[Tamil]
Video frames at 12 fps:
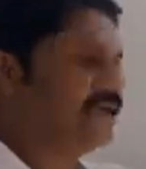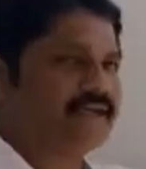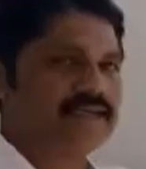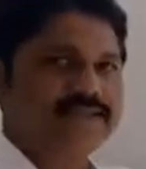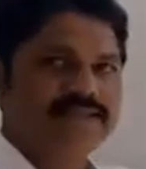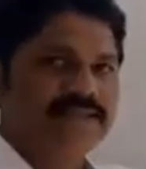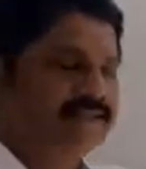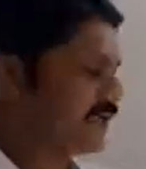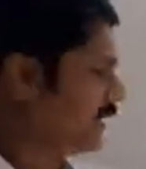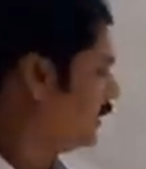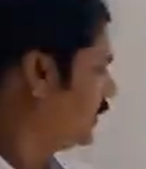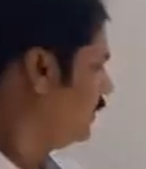
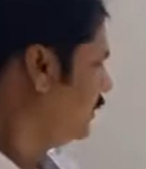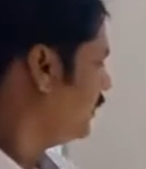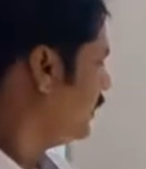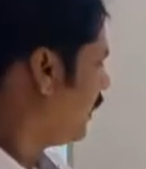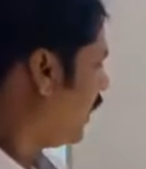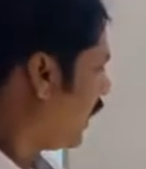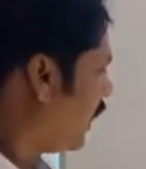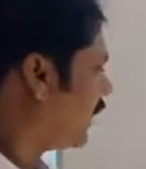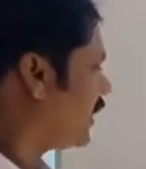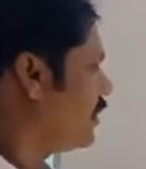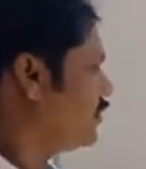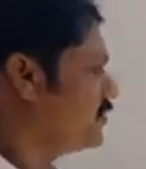சிந்தனைகள்
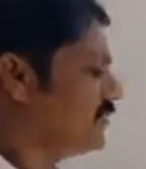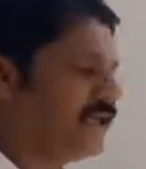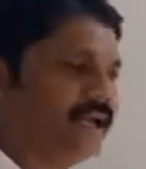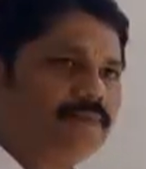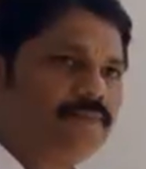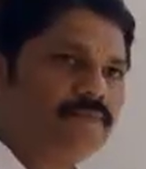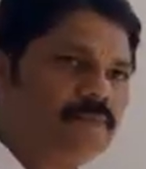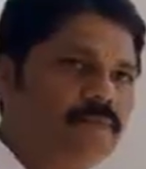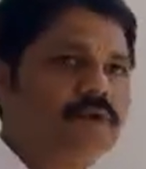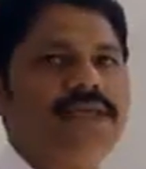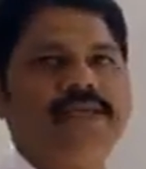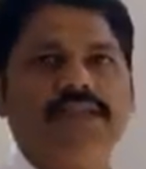ஆறாவது விடயம்
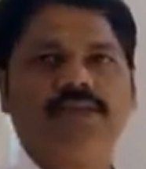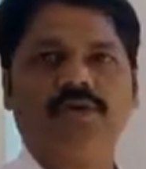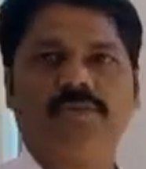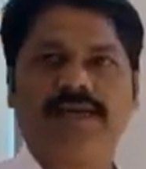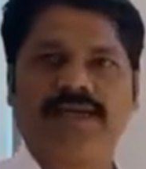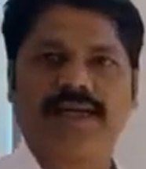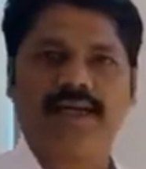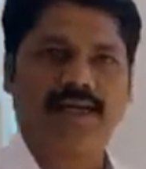முக்கியத்துவம் என்ற